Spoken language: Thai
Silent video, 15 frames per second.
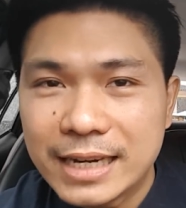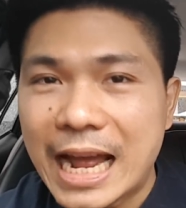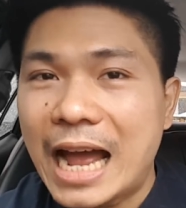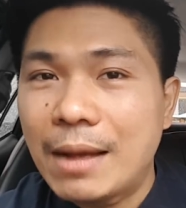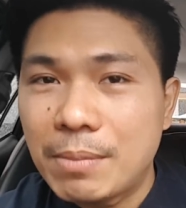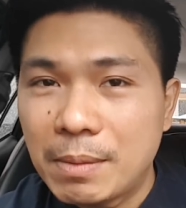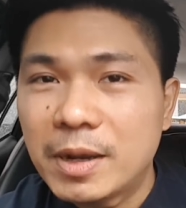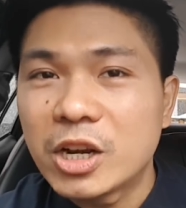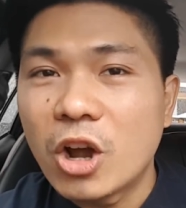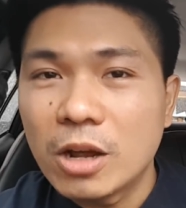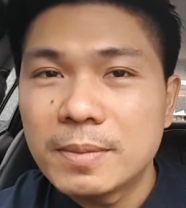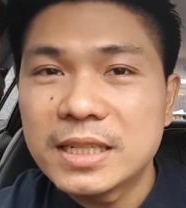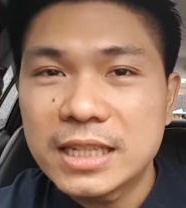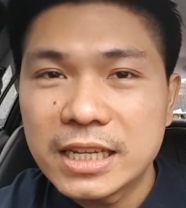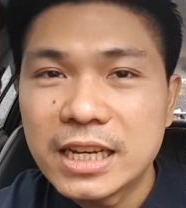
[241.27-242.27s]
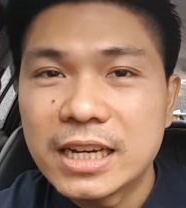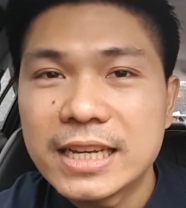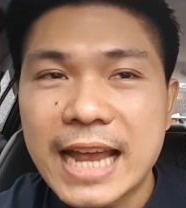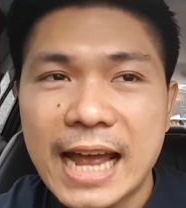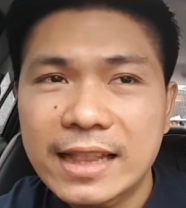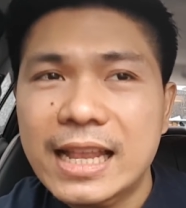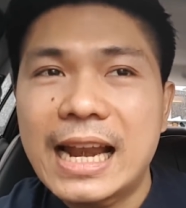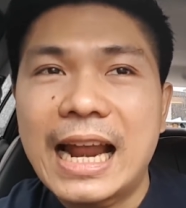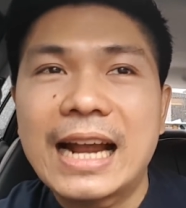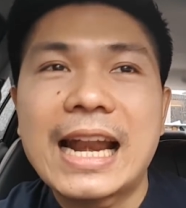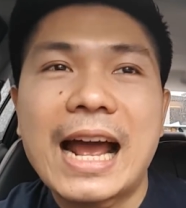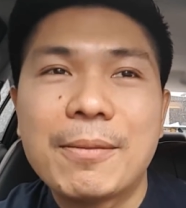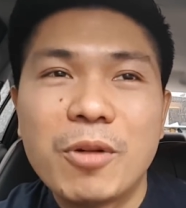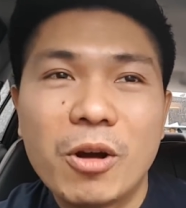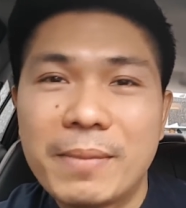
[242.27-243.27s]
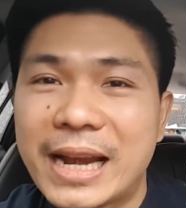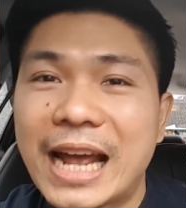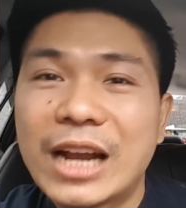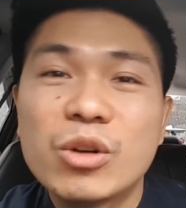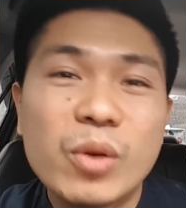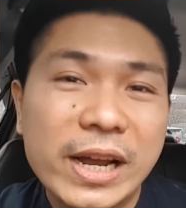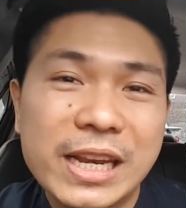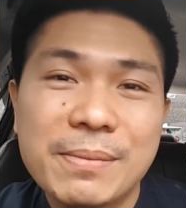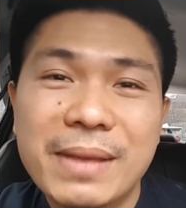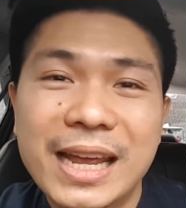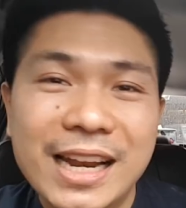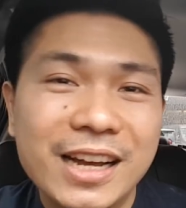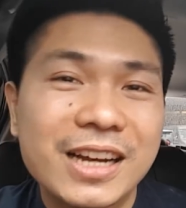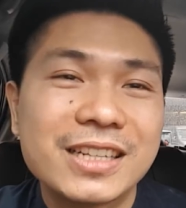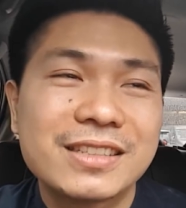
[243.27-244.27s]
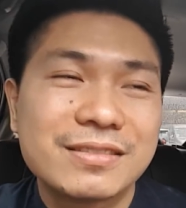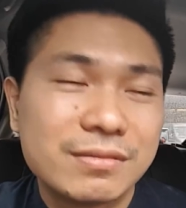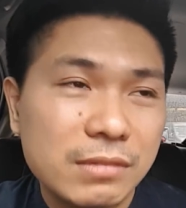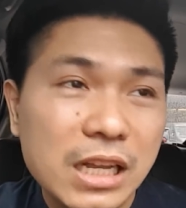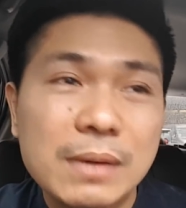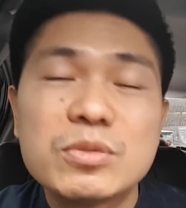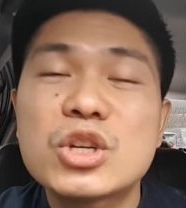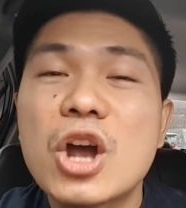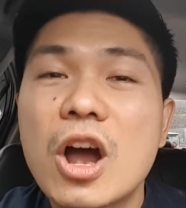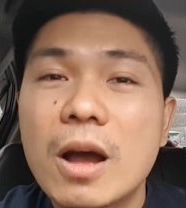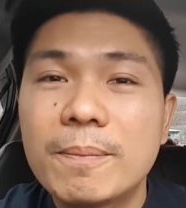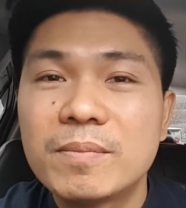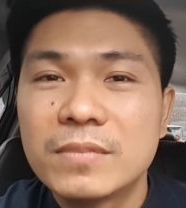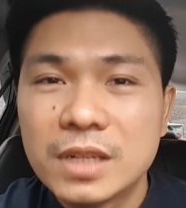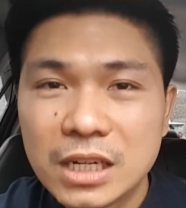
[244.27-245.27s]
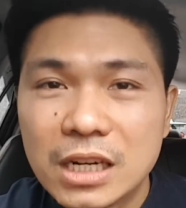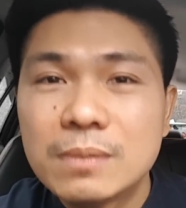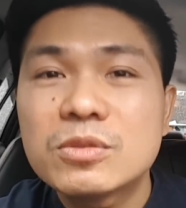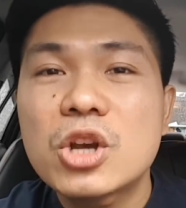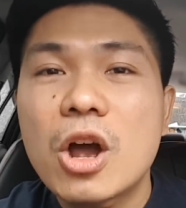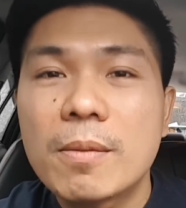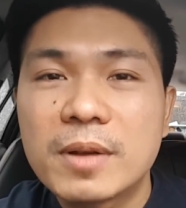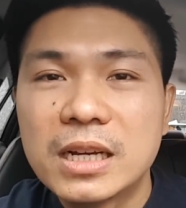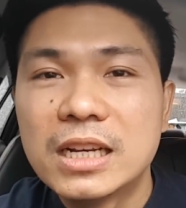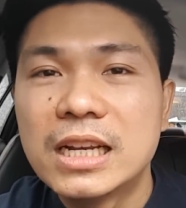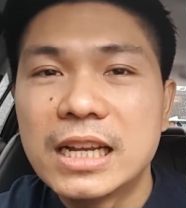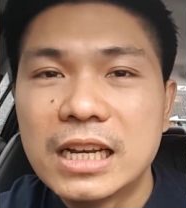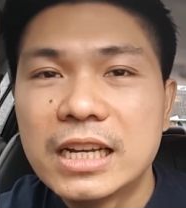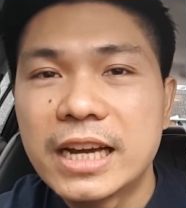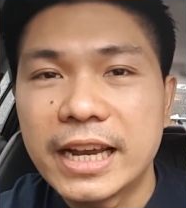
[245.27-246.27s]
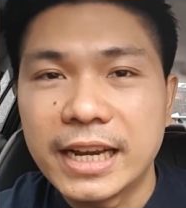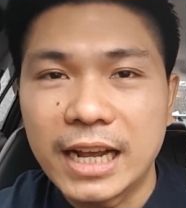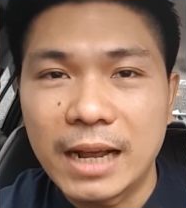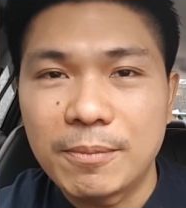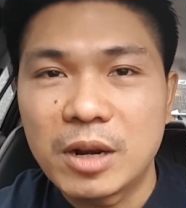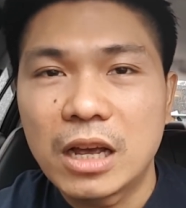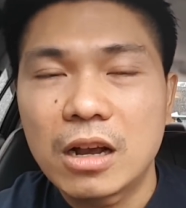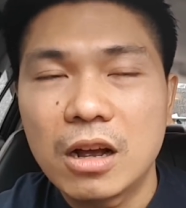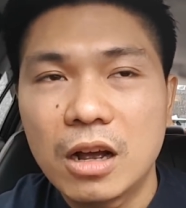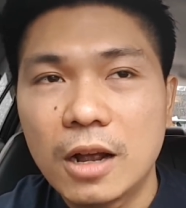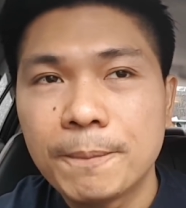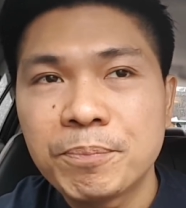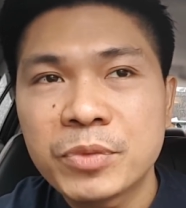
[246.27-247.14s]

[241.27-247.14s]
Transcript: ด่าบาบาทอไปซะเยอะแยะ แต่หลังๆ พอมานั่งดูอนิแล้วก็เริ่มชอบ เริ่มชอบขึ้นเรื่อย ๆ นะครับ แล้วก็